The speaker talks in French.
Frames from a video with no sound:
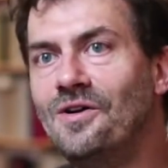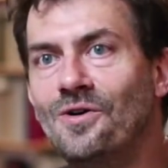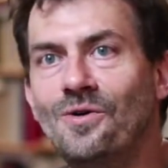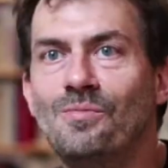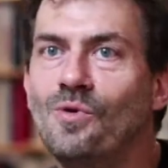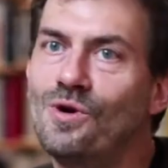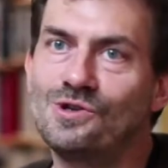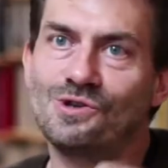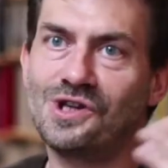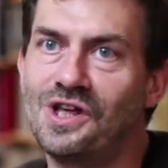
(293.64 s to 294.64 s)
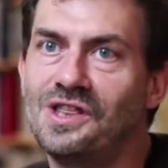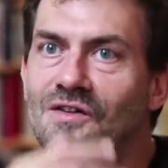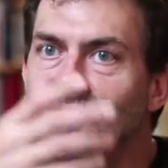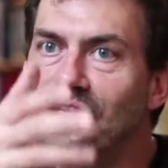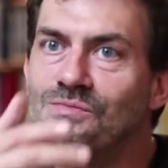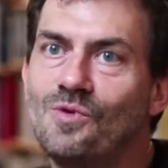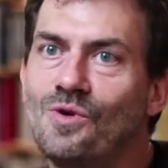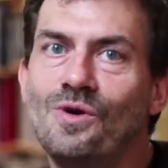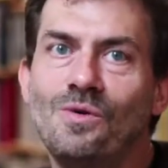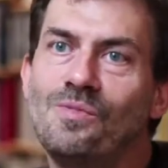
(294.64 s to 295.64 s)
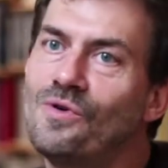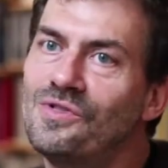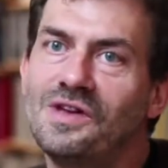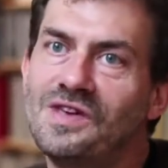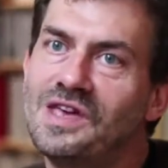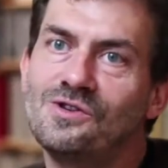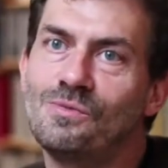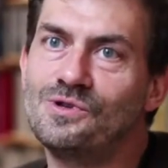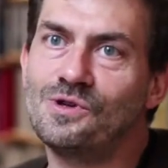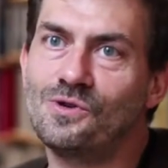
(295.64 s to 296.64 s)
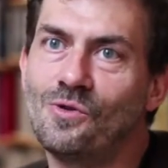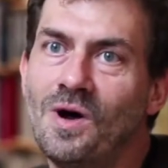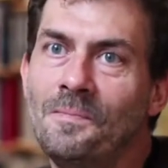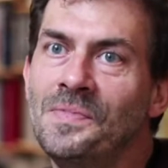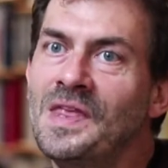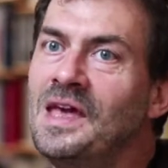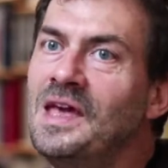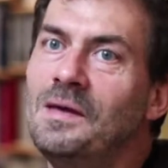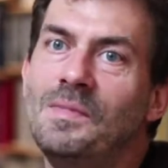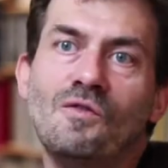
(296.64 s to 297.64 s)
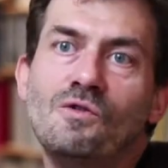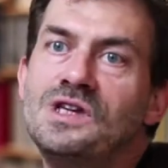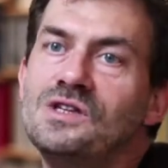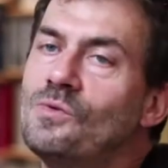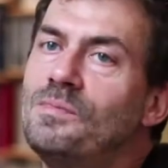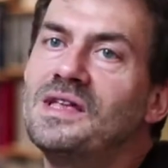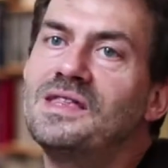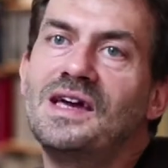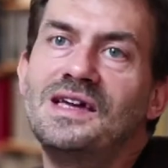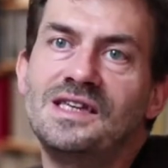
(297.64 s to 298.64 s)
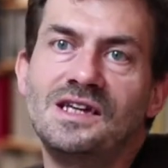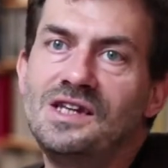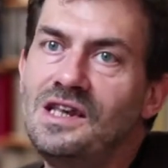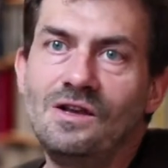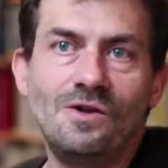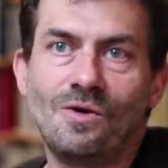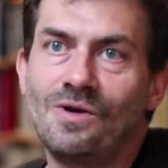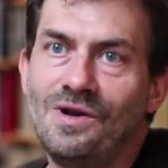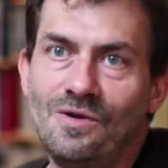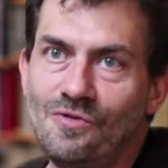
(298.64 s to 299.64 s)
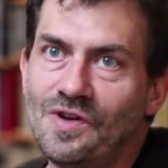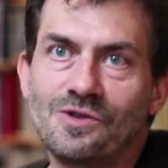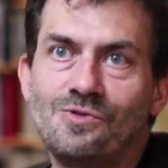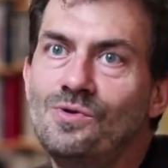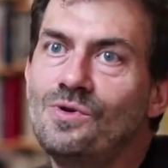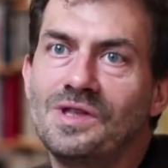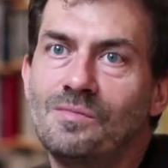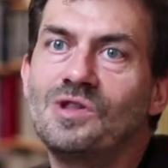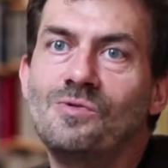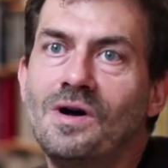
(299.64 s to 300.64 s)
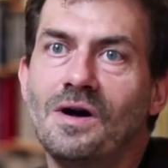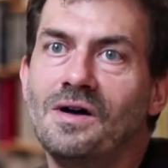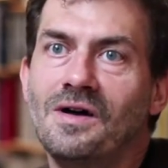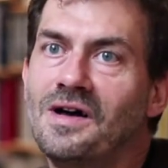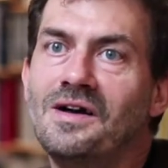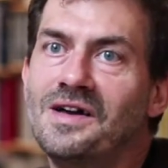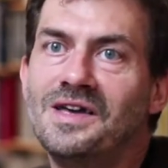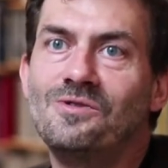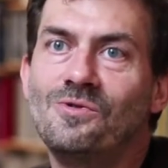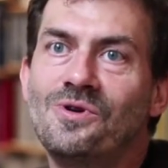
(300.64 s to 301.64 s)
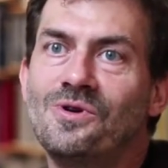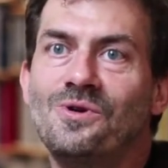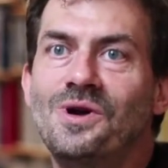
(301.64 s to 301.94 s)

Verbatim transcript: euh, pour changer d'interface, pour, pour naviguer sur plusieurs endroits. Mais en revanche, ils ne sont pas très agiles dans l'ouverture des boîtes noires. Hein. Et donc,